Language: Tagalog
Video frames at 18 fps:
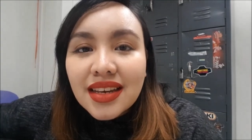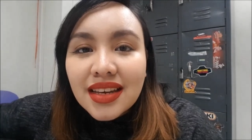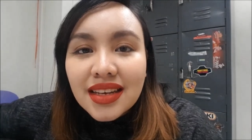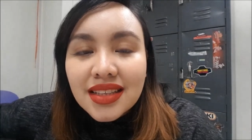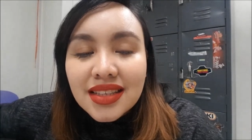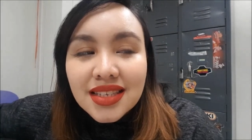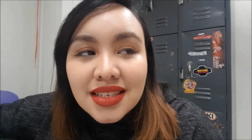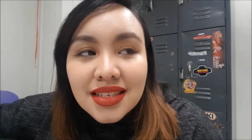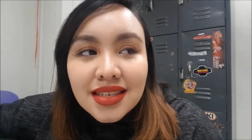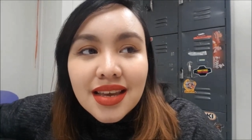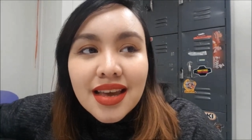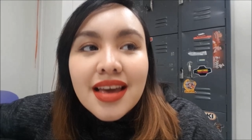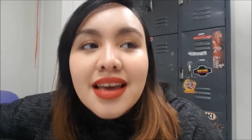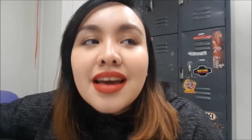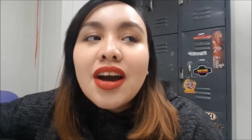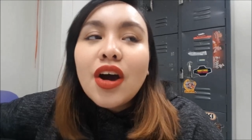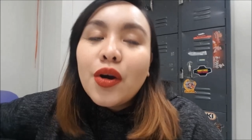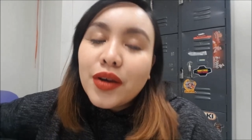it's,
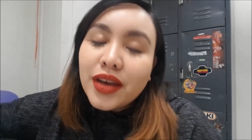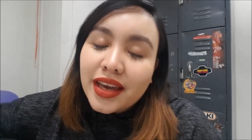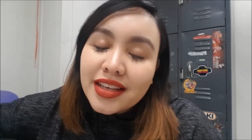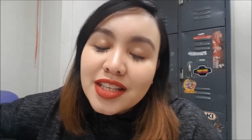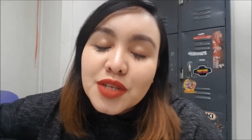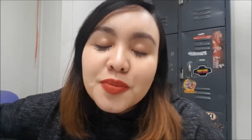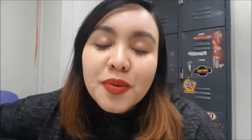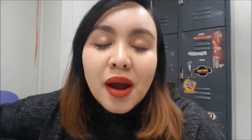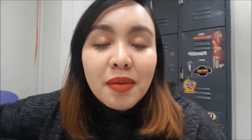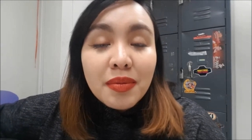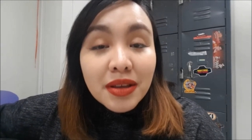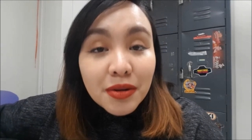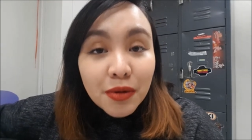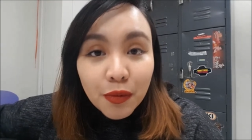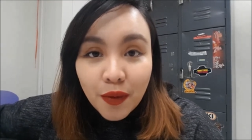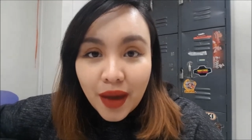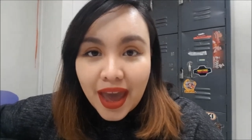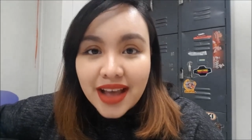okay, it's probably
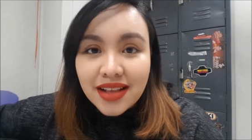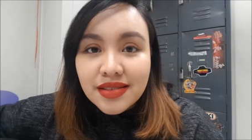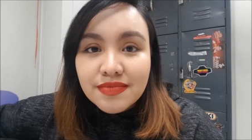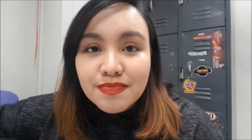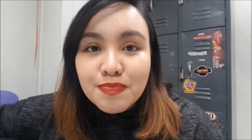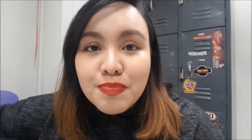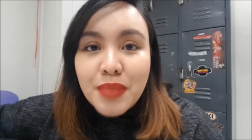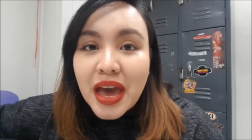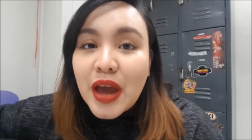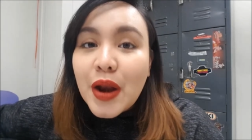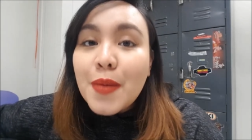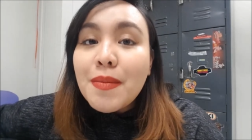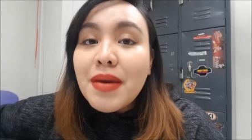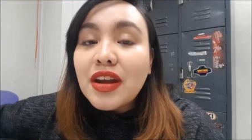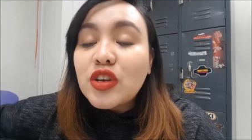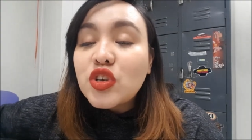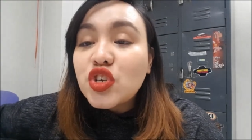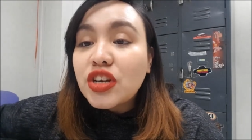red, pero
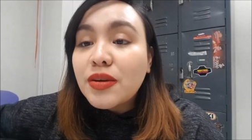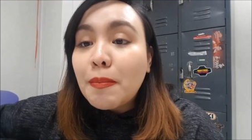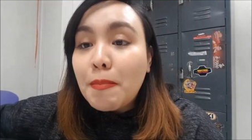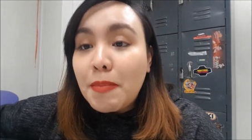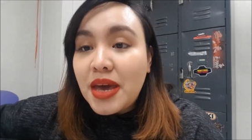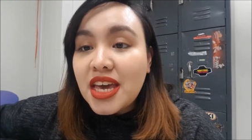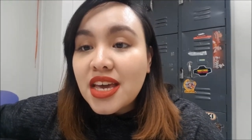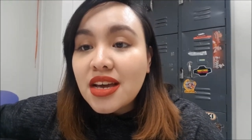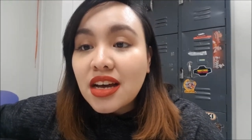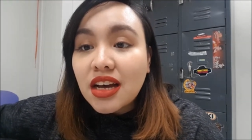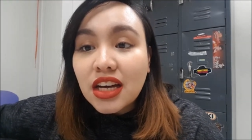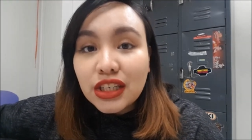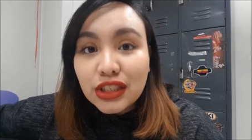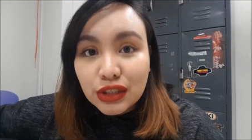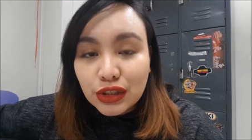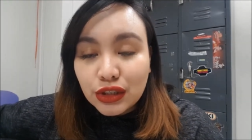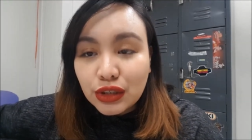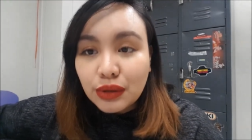meron siyang pink
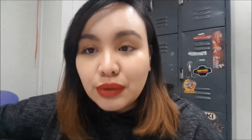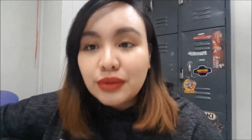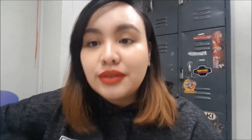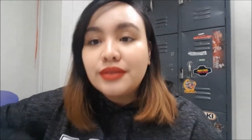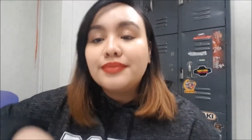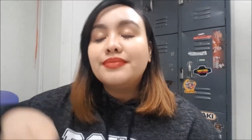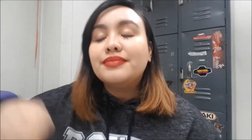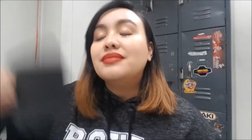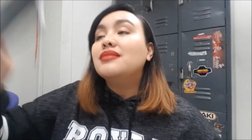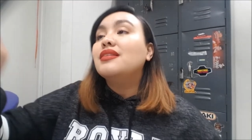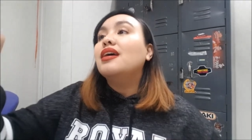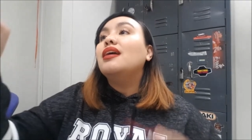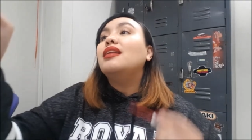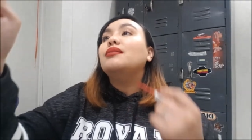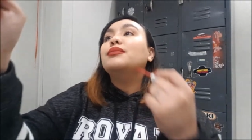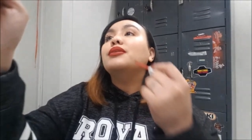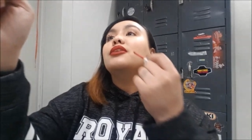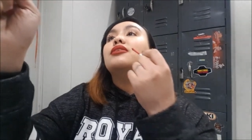undertone.
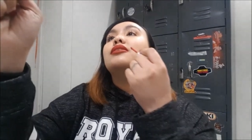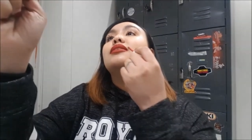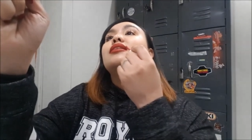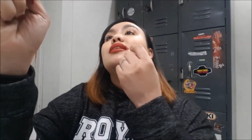Alam mo yun.